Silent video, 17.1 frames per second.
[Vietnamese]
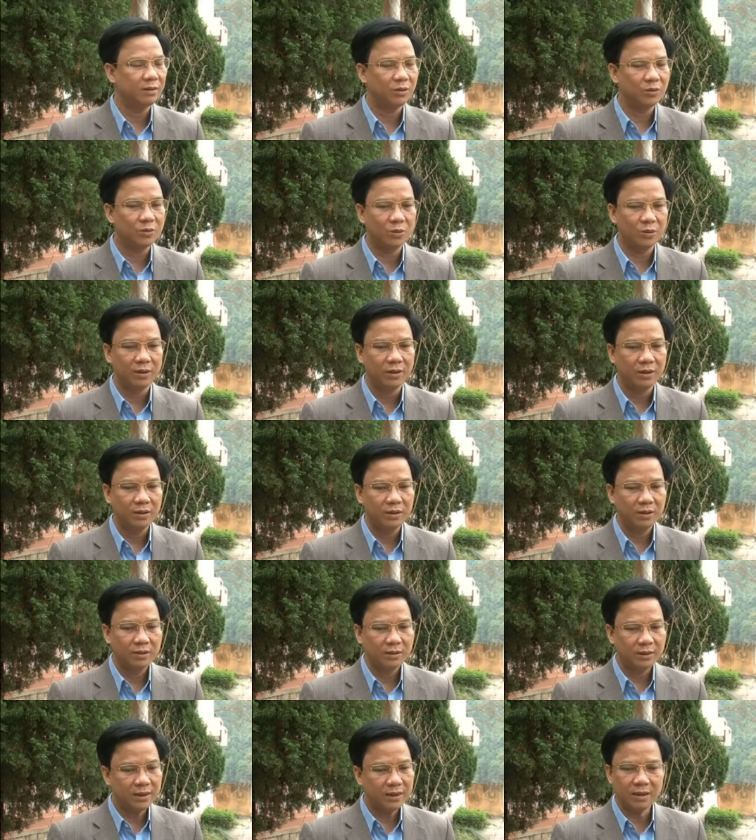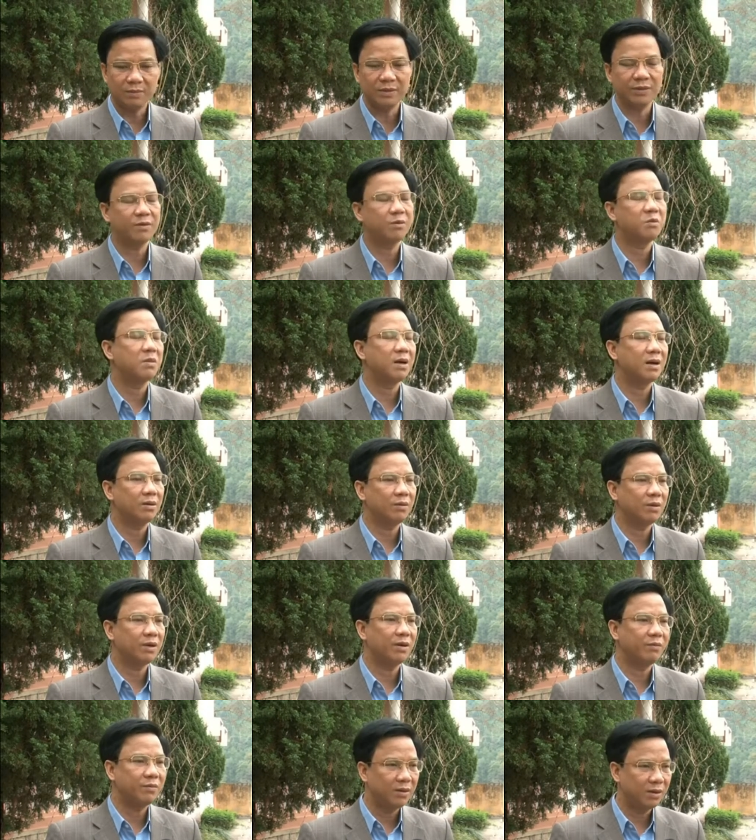Chúng tôi trách nhiệm giải phóng mặt bằng của
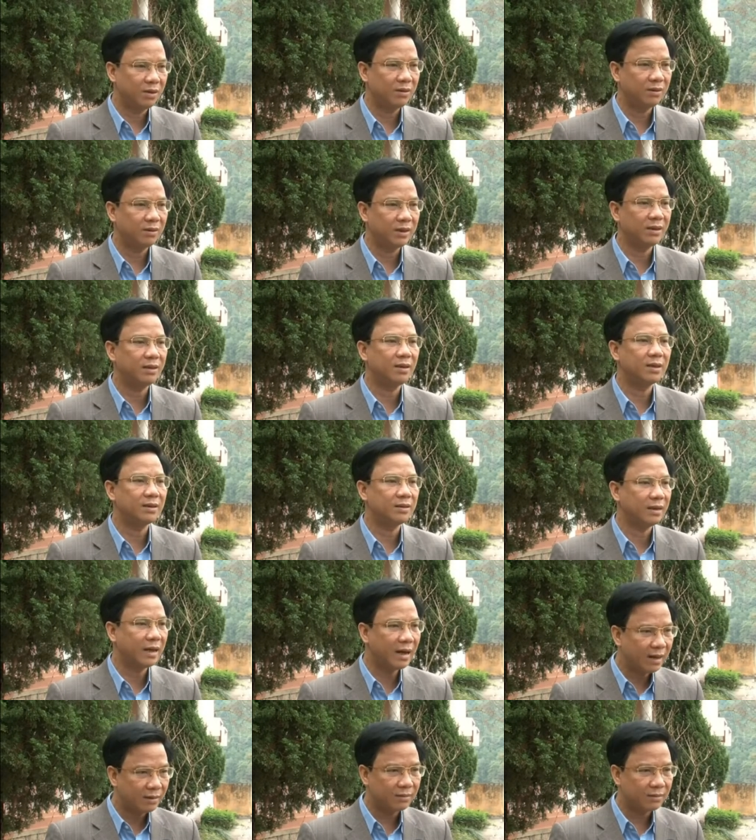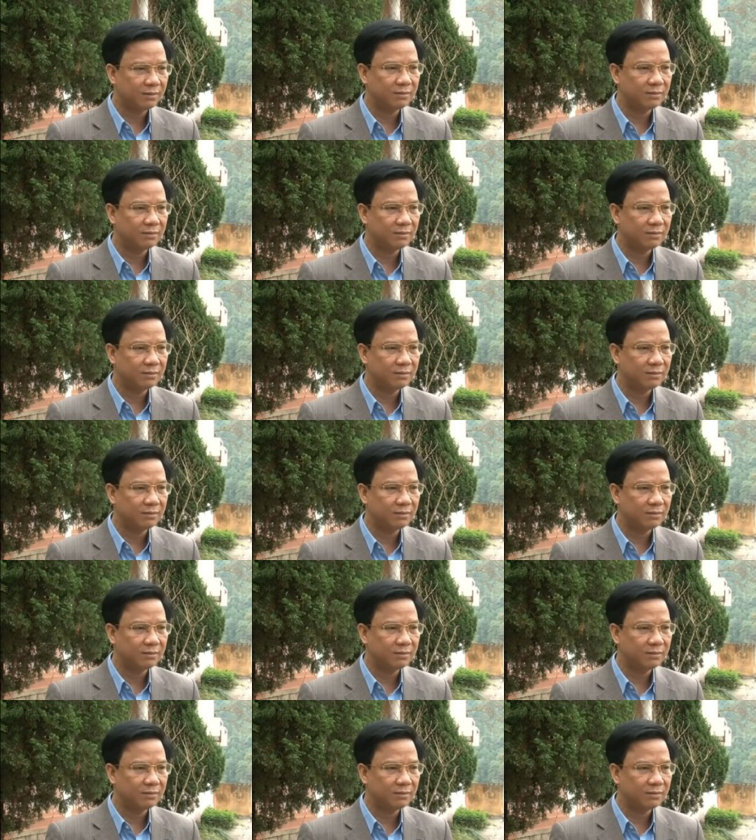địa phương để thực hiện dự án.